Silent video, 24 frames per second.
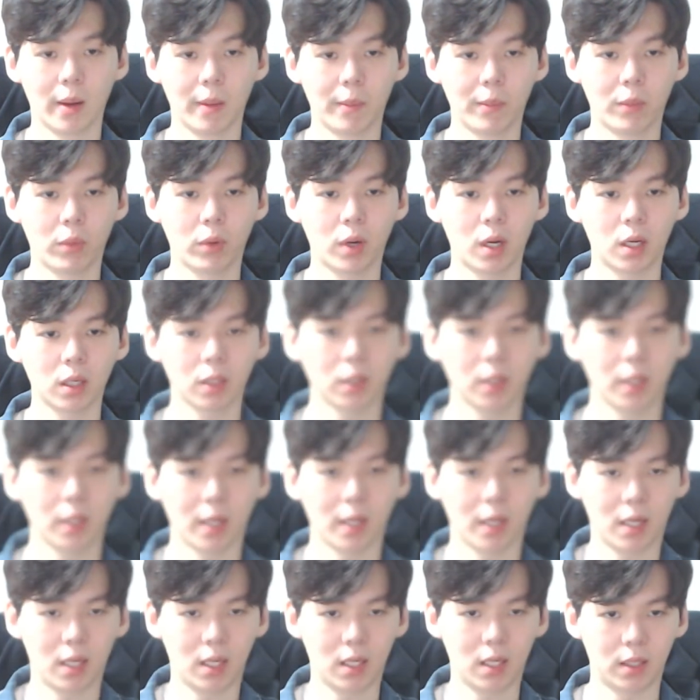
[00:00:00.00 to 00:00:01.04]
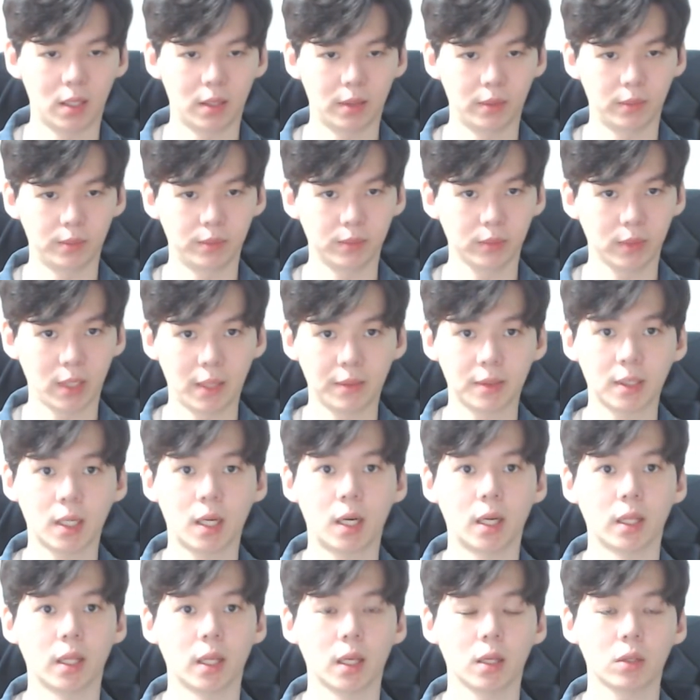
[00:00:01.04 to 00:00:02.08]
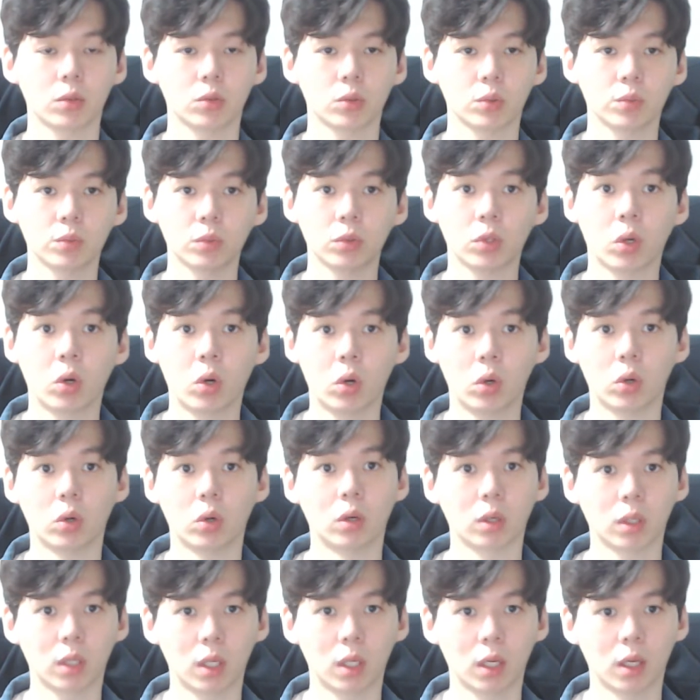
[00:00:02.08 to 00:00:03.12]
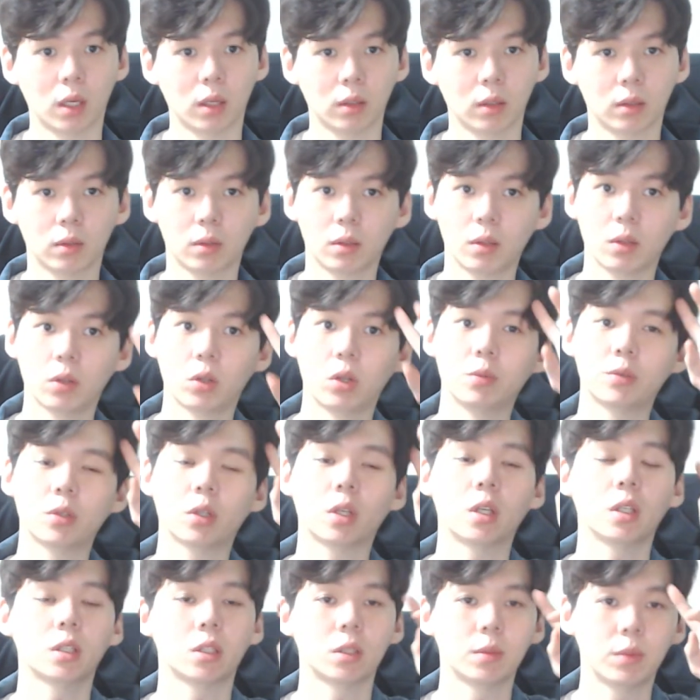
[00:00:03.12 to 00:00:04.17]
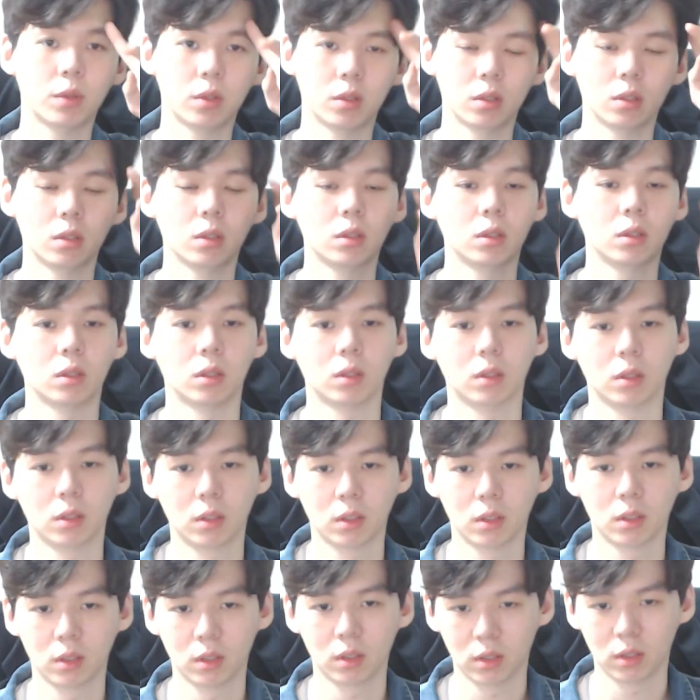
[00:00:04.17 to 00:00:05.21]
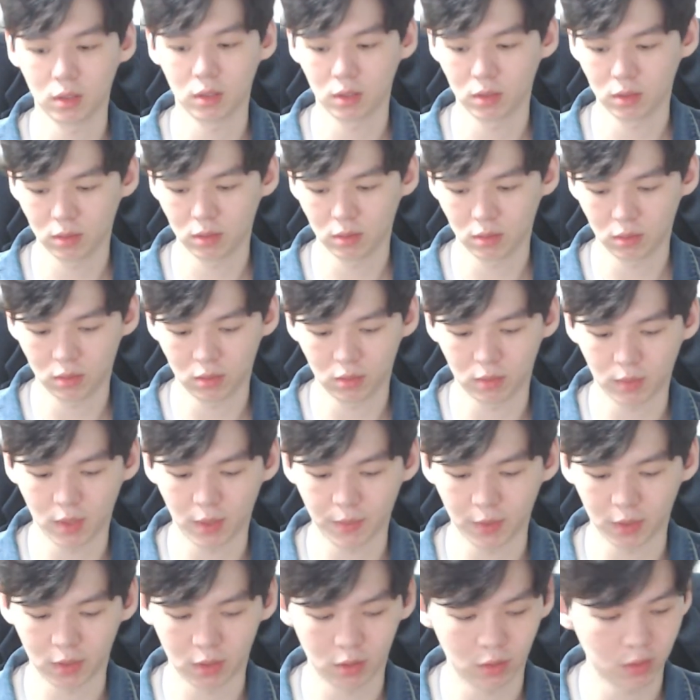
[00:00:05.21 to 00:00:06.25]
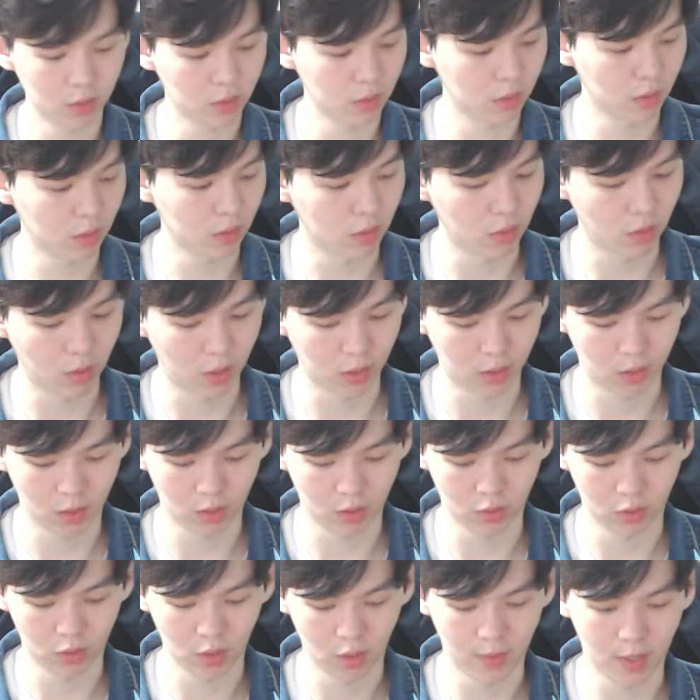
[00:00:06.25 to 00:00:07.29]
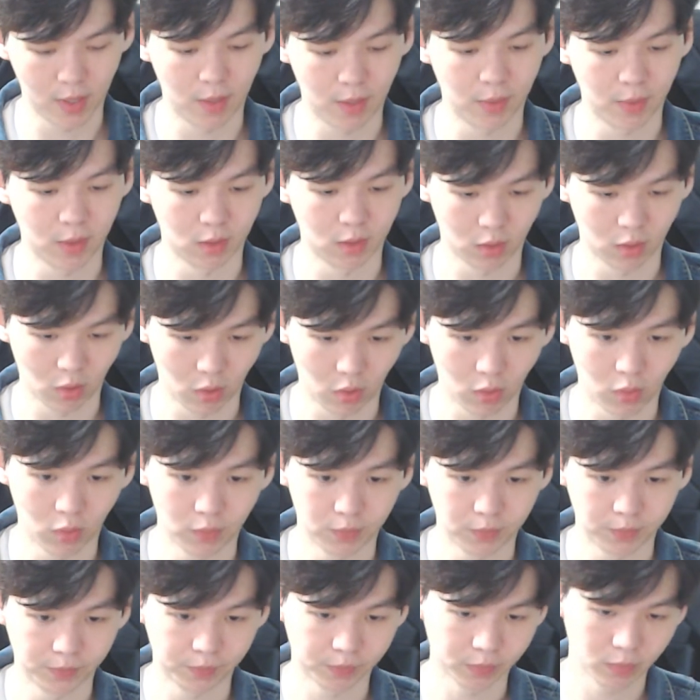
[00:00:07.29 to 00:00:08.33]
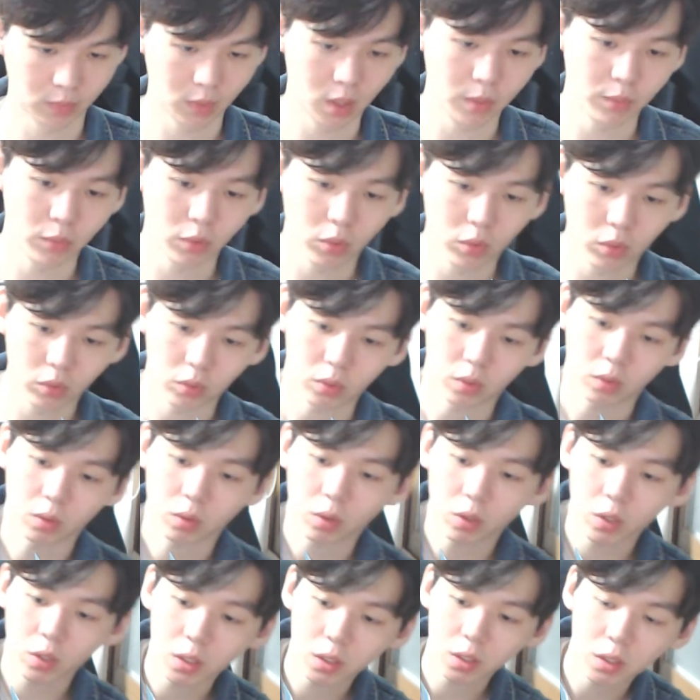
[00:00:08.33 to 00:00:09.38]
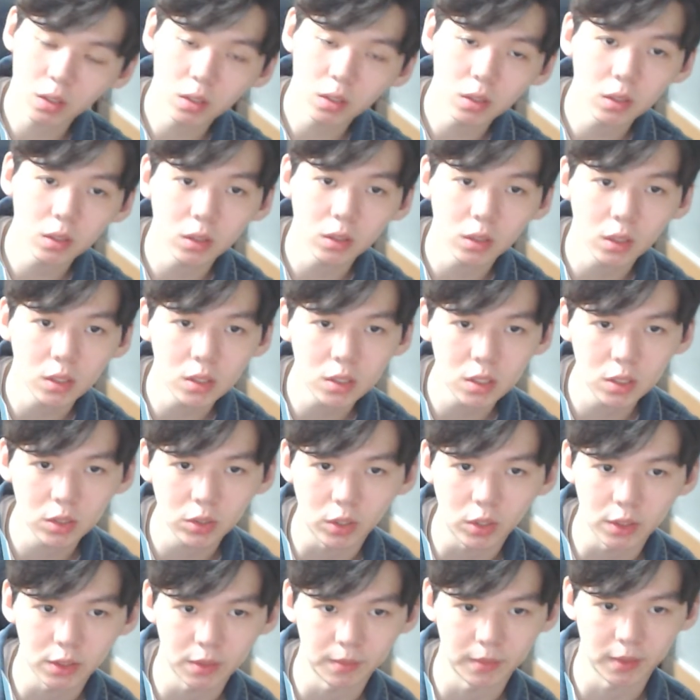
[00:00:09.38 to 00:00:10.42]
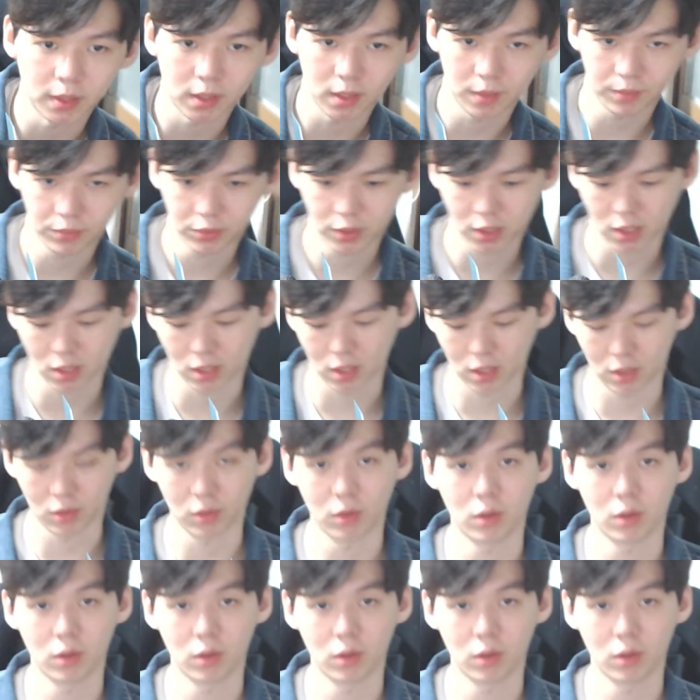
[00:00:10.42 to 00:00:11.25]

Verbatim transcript: 뭔가 근데 얘가 얄쌍하네. 좀 더 이렇게 넓적했으면은 마음에 들었을 것 같아요. 제 마음에는 더. 근데 뭐 퀄리티는 괜찮은 것 같습니다. 나쁘지 않네요.